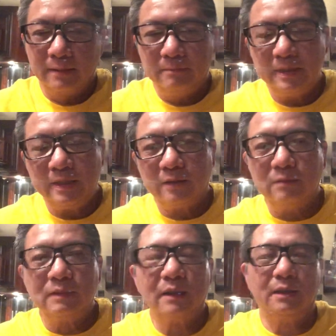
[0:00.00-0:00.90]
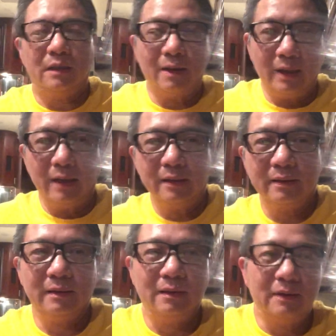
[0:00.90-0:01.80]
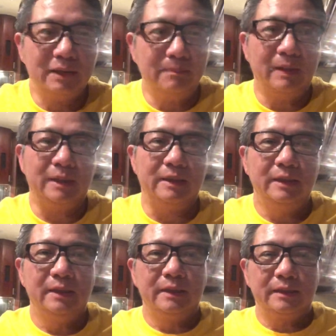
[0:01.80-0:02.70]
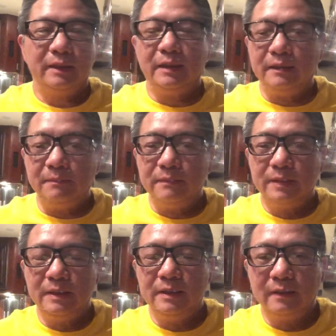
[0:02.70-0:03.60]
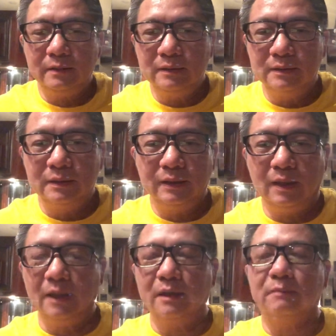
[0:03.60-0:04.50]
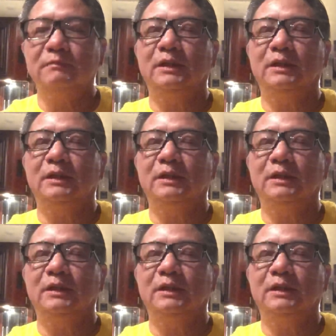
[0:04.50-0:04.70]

mấy vị cũng rất là lo lo cho mình thì thì những người đó là cũng